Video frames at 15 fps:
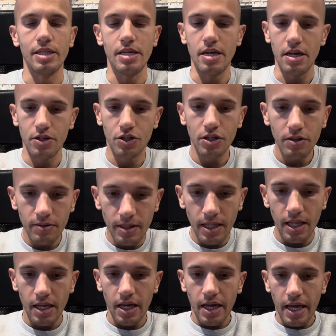10
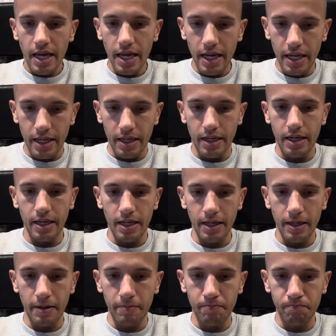e
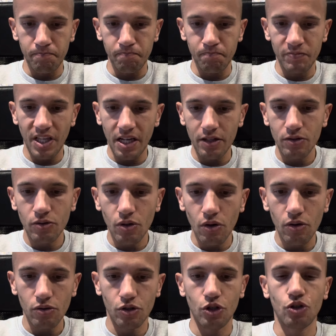ehm,
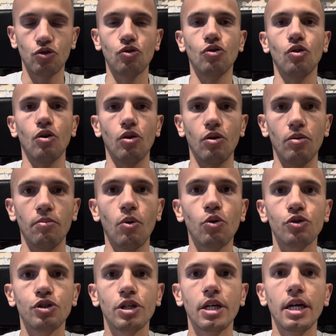dentro ci sono
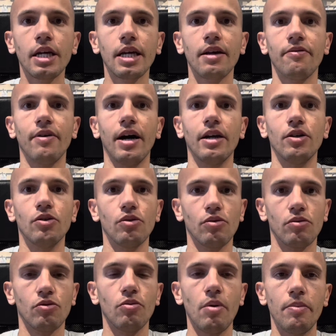mosche che
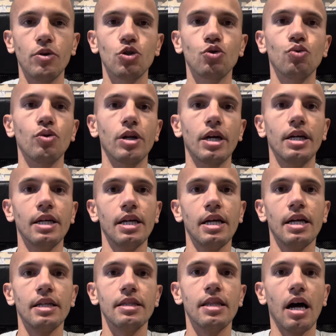vanno come misure
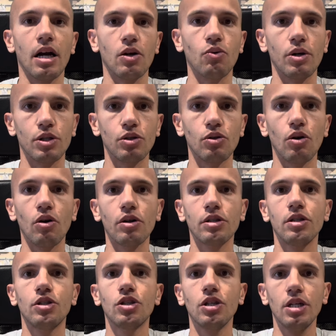dal
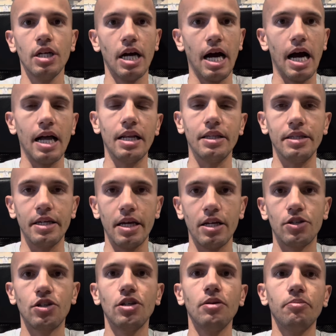14 al
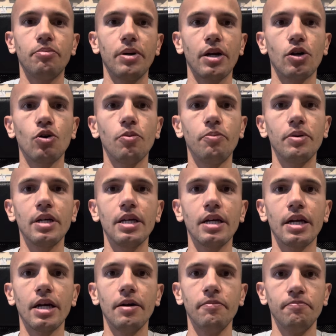10 per
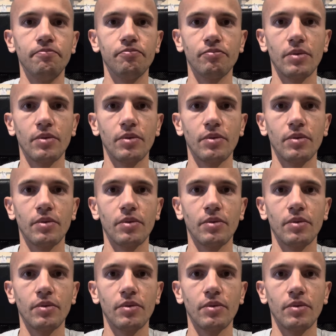coprire